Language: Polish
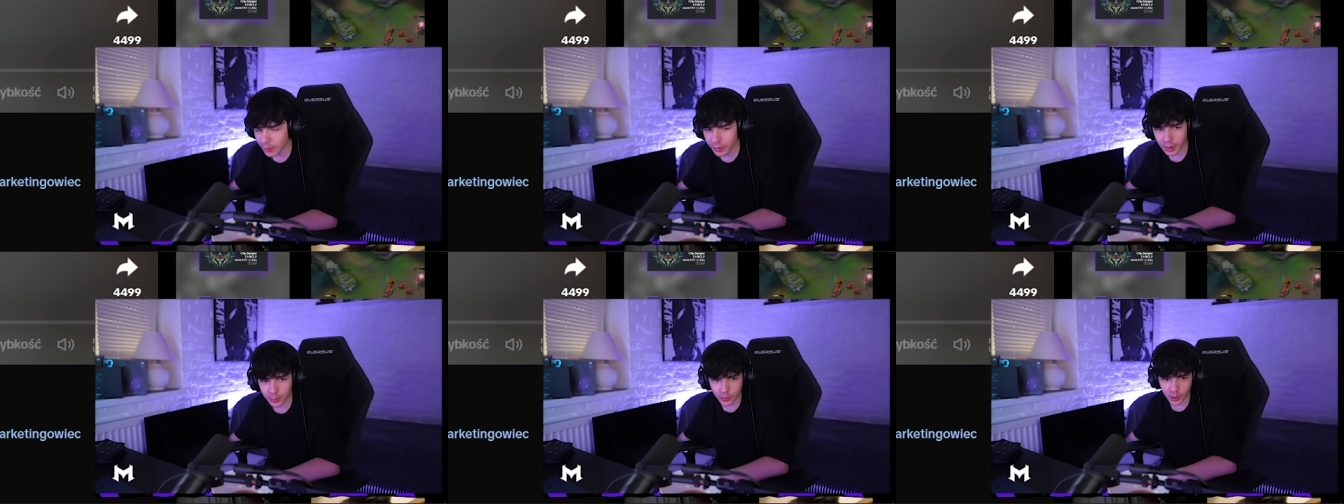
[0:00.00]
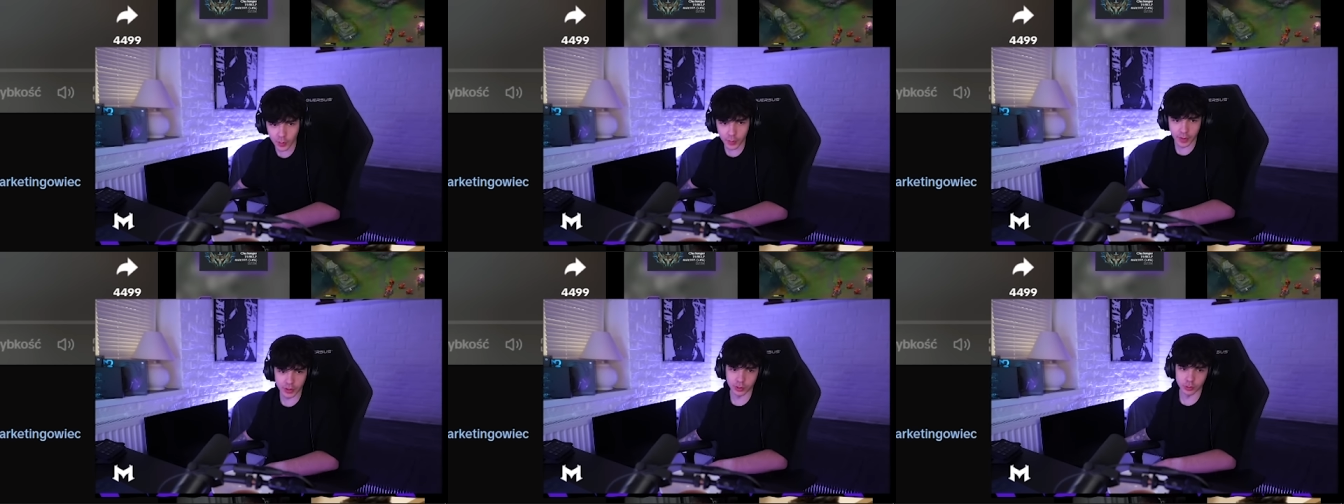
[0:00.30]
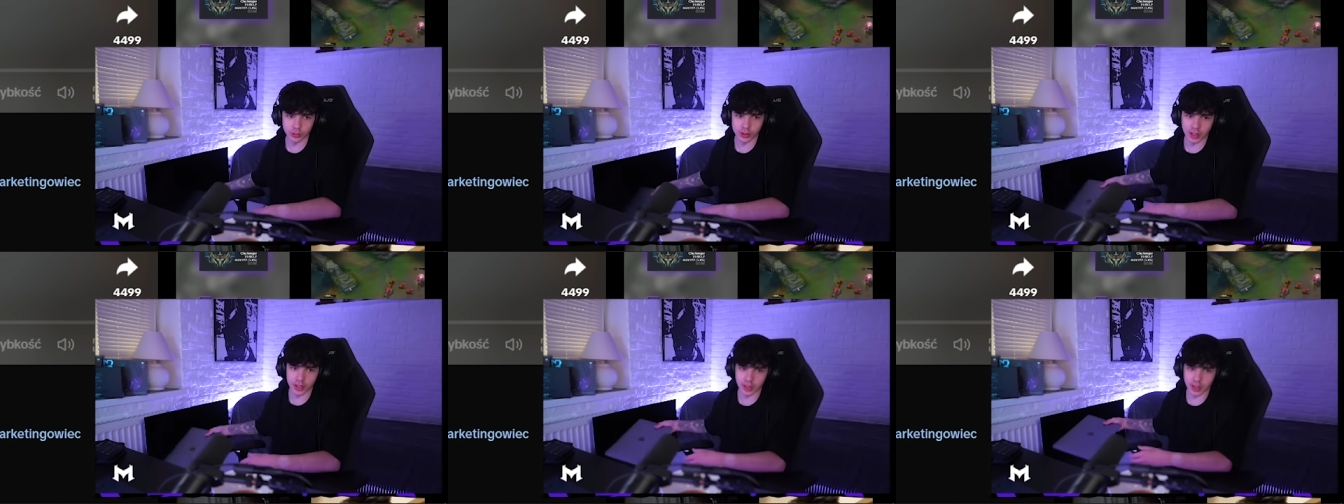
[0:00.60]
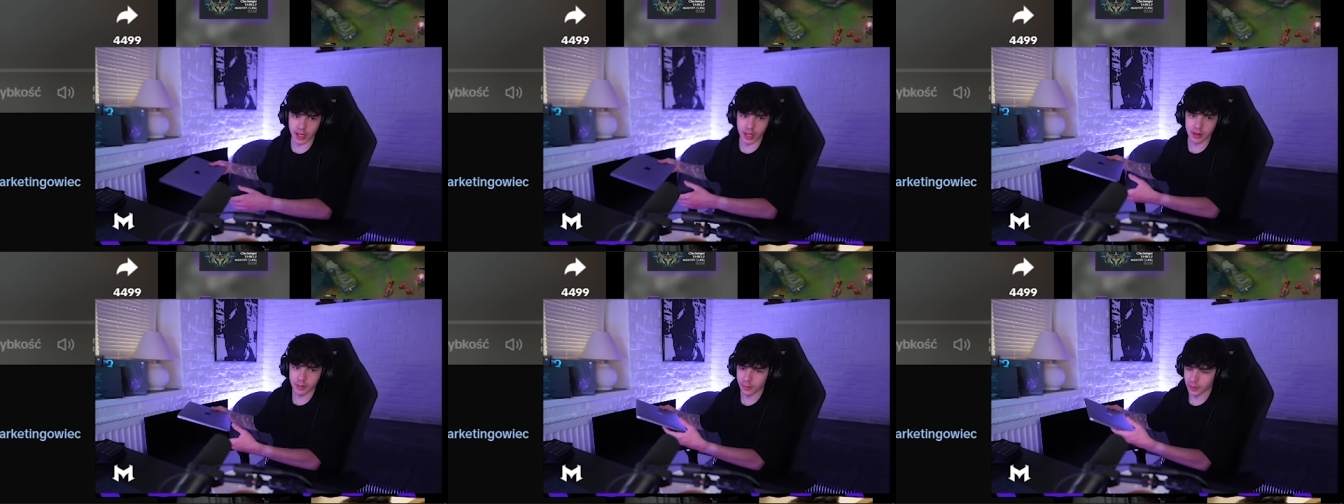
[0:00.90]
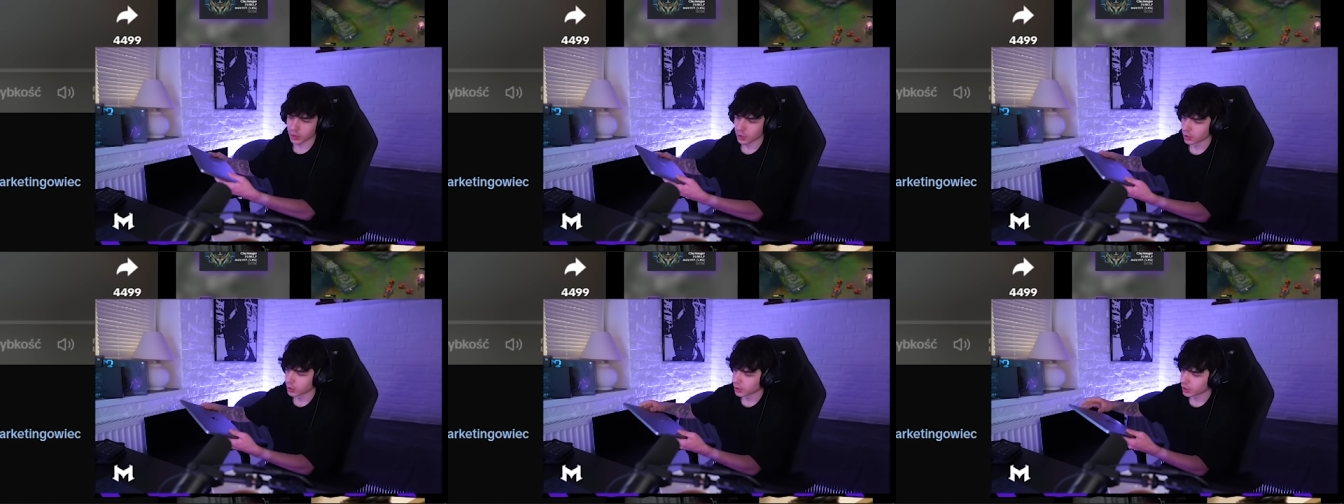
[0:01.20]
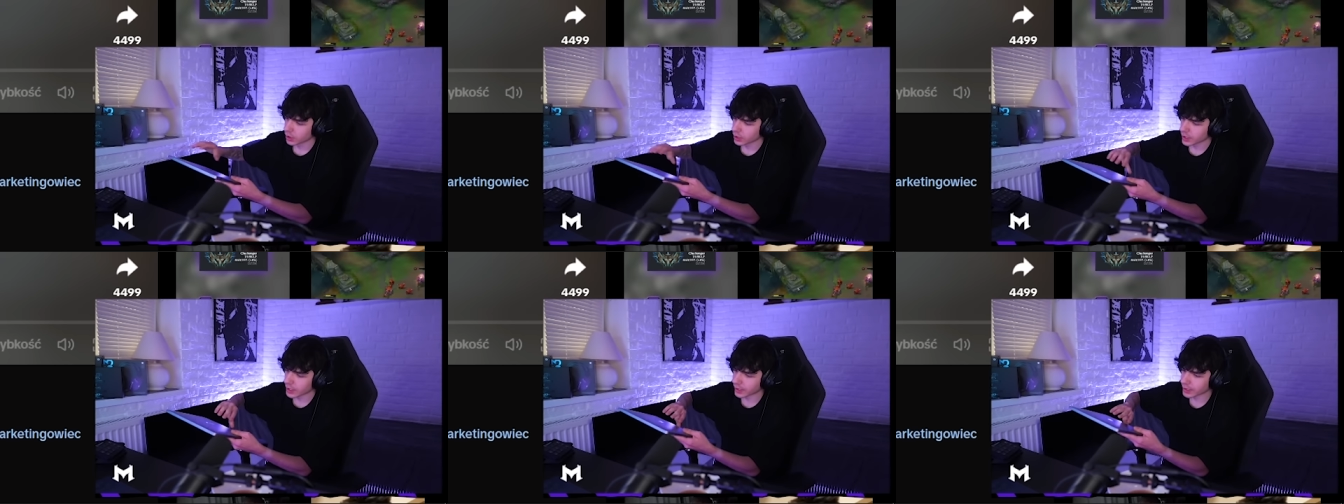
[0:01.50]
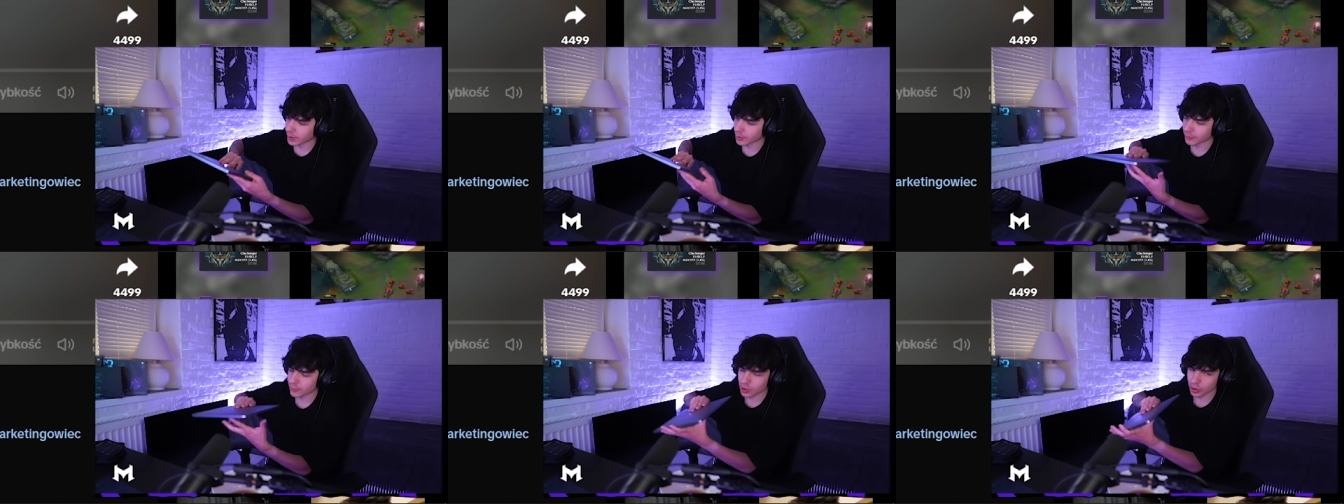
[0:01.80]
laptopa tutaj, nie? I jak
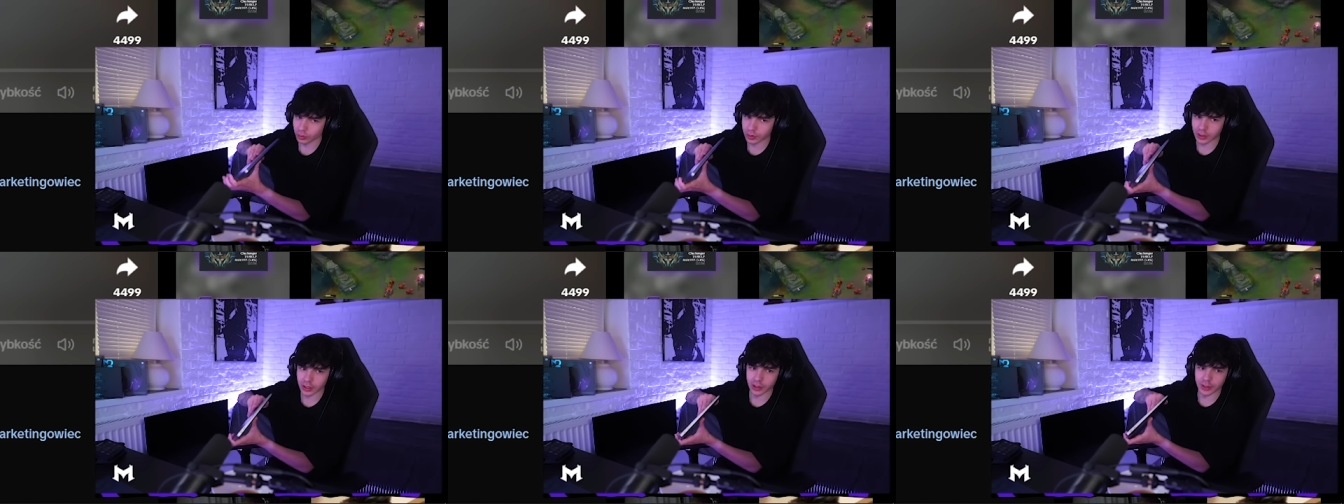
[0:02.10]
ja bym wziął tego